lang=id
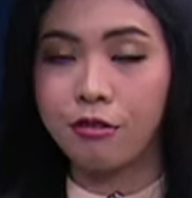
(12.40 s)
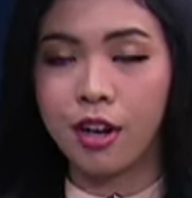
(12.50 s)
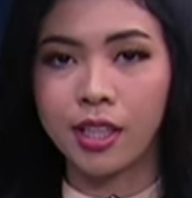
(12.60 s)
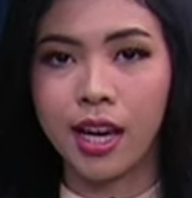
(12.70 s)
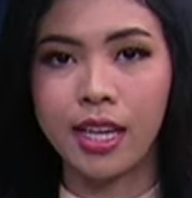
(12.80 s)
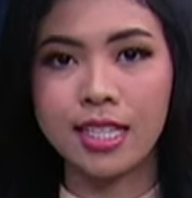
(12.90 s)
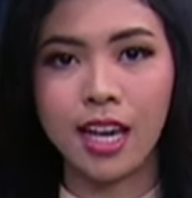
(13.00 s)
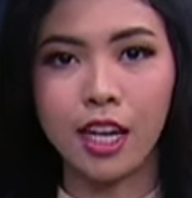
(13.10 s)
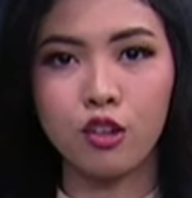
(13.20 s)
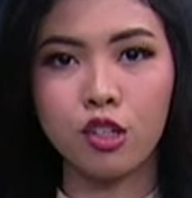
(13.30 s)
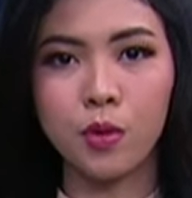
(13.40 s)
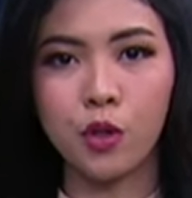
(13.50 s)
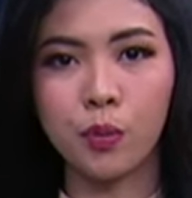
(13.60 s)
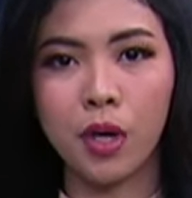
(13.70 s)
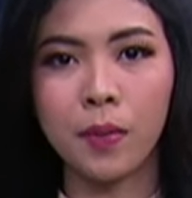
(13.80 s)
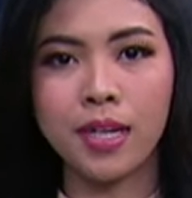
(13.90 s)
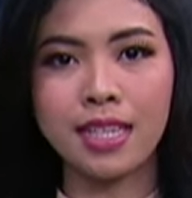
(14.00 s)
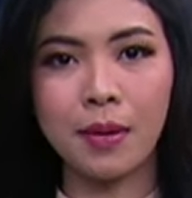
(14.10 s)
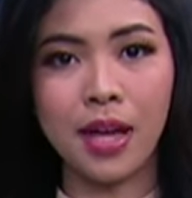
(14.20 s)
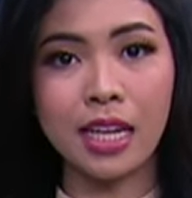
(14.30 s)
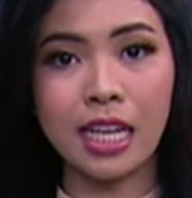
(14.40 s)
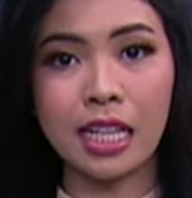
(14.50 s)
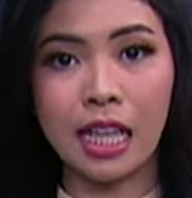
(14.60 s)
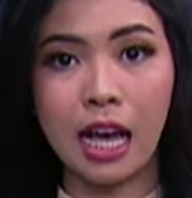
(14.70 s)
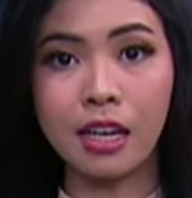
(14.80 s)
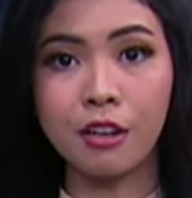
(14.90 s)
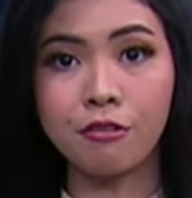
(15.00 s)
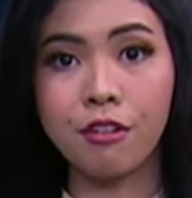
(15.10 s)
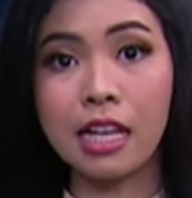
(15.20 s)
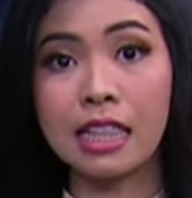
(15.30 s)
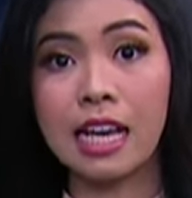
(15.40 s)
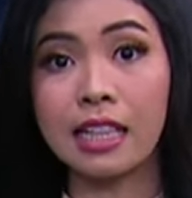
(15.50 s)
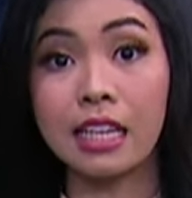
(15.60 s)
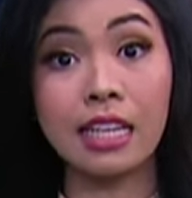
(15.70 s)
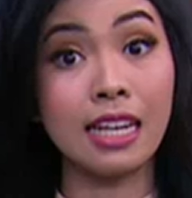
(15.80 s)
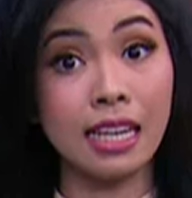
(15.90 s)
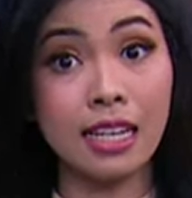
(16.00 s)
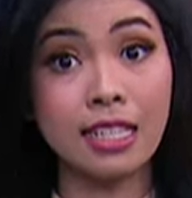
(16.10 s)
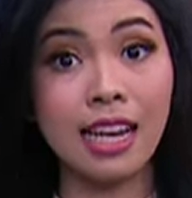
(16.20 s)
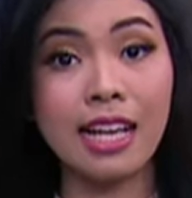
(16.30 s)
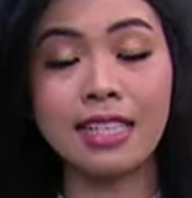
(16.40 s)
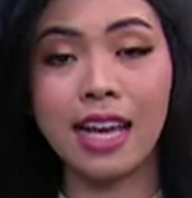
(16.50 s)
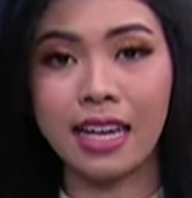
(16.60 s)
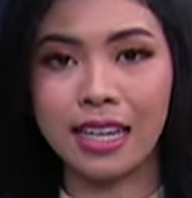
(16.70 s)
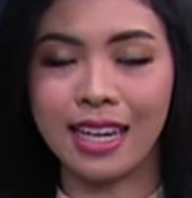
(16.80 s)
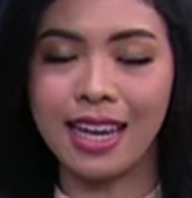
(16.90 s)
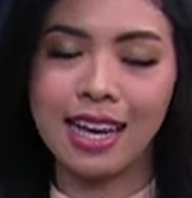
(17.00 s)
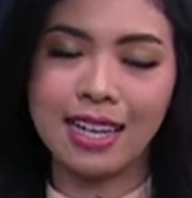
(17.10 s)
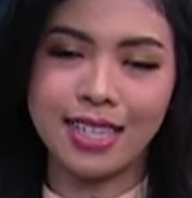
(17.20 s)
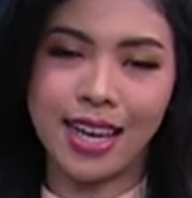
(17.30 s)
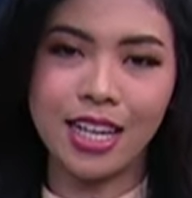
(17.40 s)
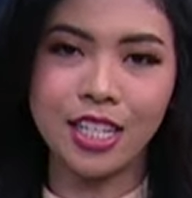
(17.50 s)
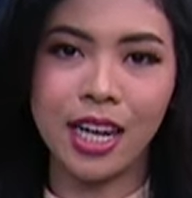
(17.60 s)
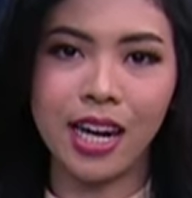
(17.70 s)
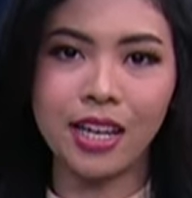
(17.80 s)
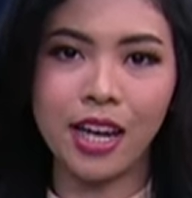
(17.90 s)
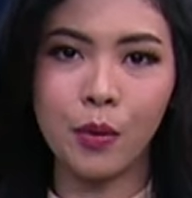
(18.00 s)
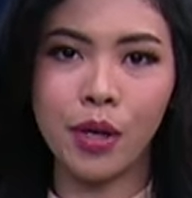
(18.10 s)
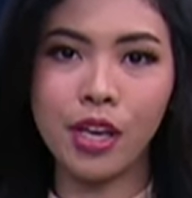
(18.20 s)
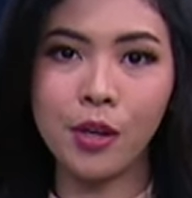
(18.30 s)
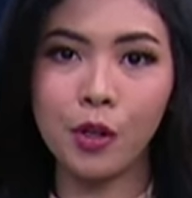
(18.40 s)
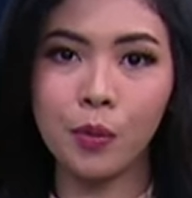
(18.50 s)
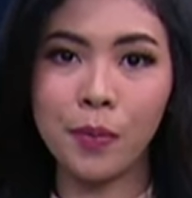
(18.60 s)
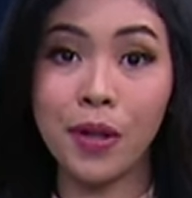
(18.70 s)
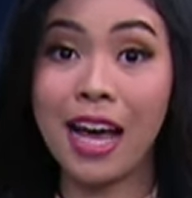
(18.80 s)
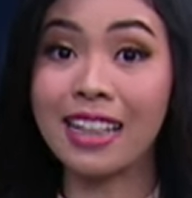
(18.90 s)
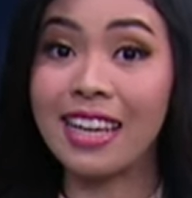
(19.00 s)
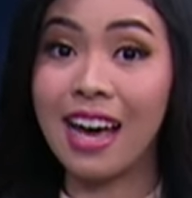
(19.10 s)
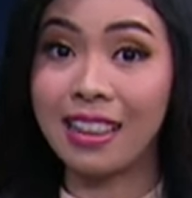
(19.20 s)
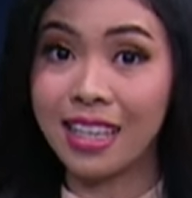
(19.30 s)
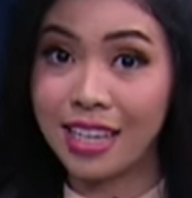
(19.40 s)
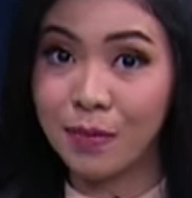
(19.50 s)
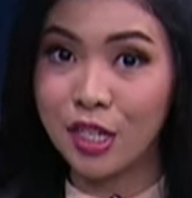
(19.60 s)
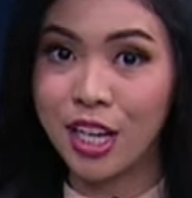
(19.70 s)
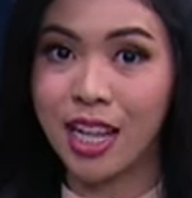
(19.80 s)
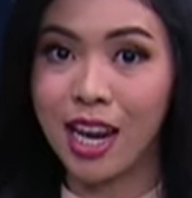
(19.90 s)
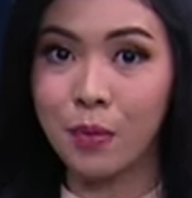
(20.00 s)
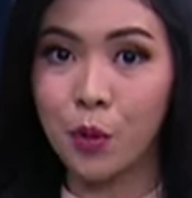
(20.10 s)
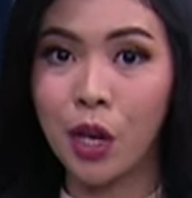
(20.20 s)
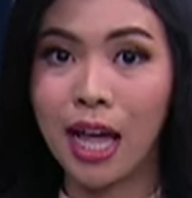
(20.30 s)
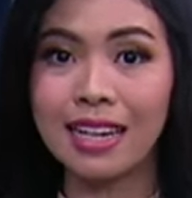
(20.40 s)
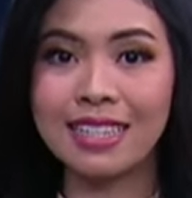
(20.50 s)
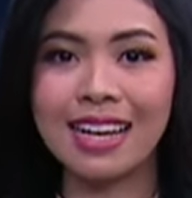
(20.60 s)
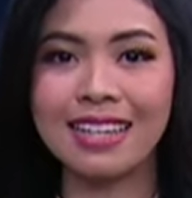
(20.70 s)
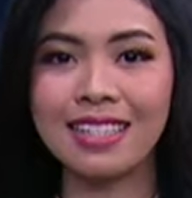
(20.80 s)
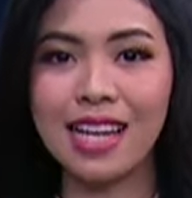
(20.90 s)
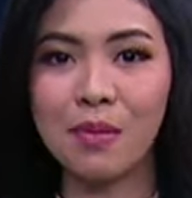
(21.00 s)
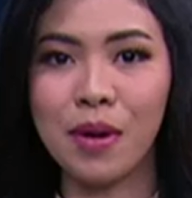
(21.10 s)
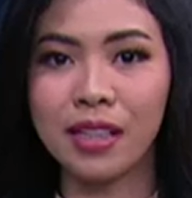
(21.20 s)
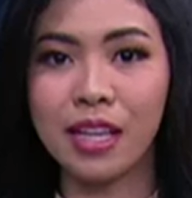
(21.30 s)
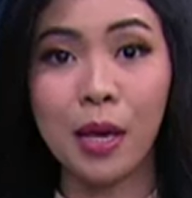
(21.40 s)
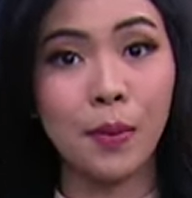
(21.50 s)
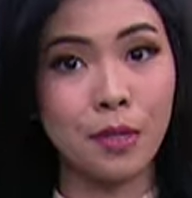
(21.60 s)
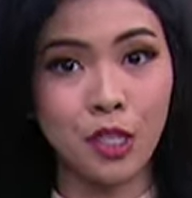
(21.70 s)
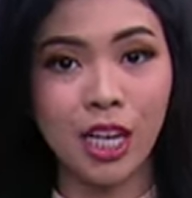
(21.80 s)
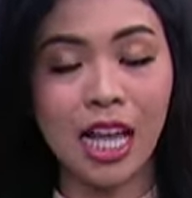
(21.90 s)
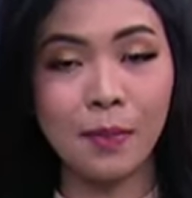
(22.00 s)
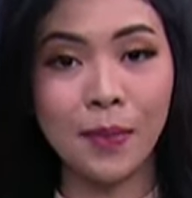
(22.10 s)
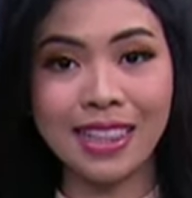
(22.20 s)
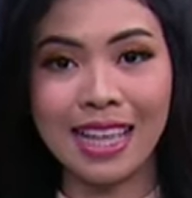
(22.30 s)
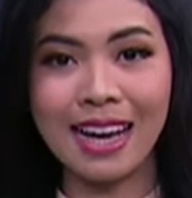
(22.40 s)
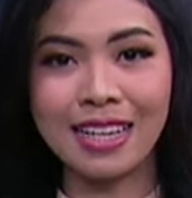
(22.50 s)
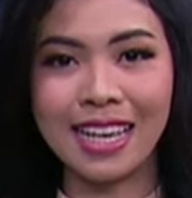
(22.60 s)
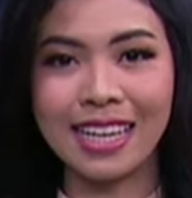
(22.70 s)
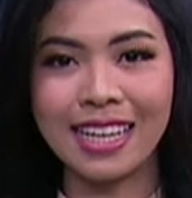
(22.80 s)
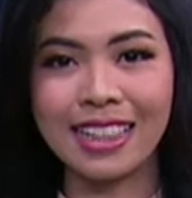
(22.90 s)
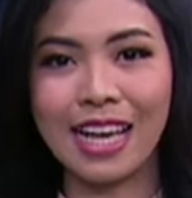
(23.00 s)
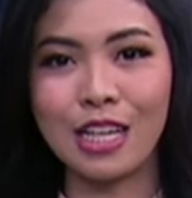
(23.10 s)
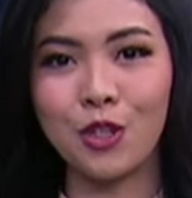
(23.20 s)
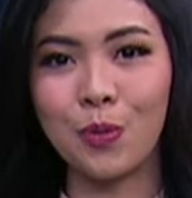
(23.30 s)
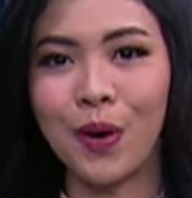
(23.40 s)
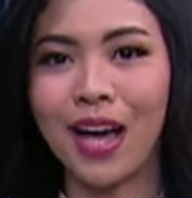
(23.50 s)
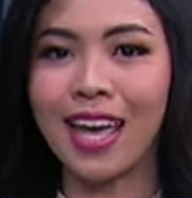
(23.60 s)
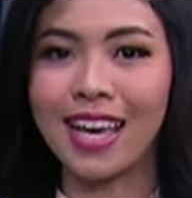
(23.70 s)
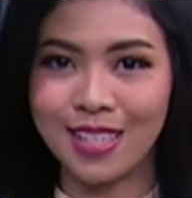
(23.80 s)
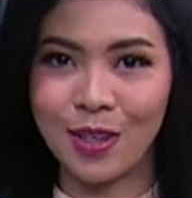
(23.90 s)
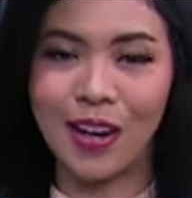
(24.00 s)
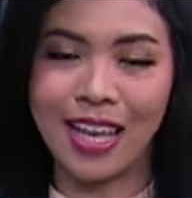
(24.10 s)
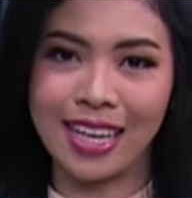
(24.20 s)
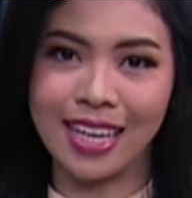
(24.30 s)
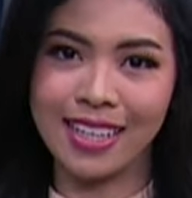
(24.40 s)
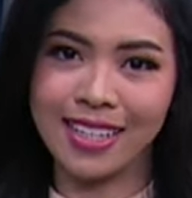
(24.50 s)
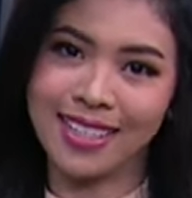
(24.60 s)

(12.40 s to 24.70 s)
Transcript: Fakta ini sekaligus menutup kebersamaan kita di Fakta Terkini Selasa ini. Saya Angelina Dewi, good people hati-hati di perjalanan pulang dan selamat menjelang petang. Kita jumpa esok lagi.